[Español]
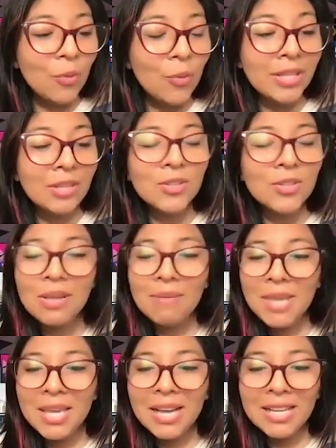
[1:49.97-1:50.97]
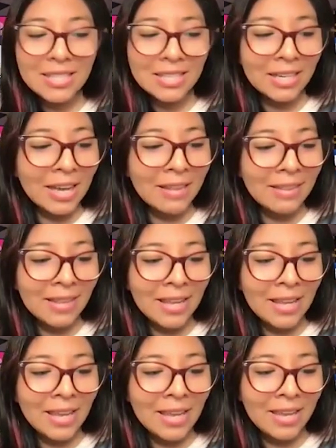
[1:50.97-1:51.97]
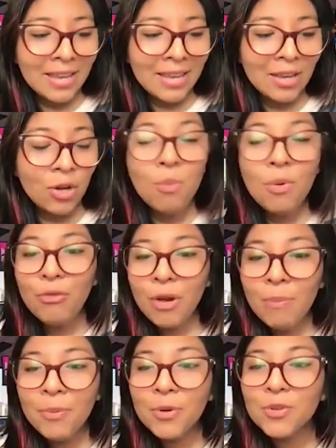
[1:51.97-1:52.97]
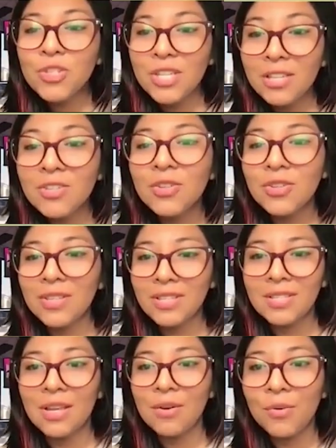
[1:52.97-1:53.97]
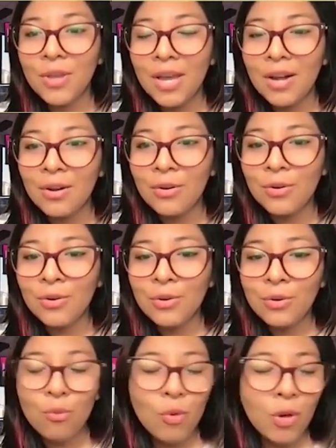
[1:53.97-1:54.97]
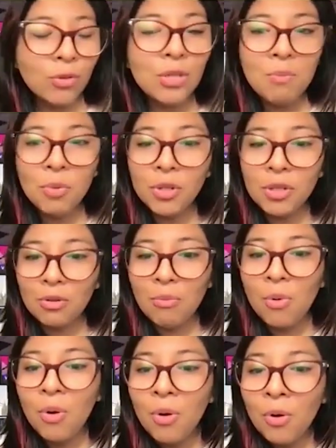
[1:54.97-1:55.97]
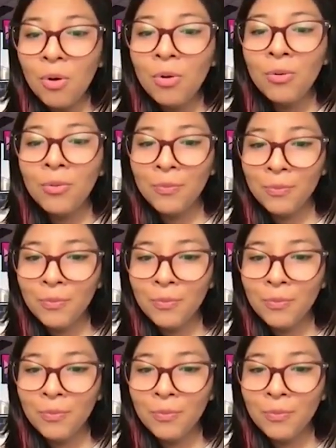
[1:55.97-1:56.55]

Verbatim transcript: Cuéntanos también acerca de eh, cómo fue el proceso de desarrollarlo. ¿Cuánto tiempo te tomó?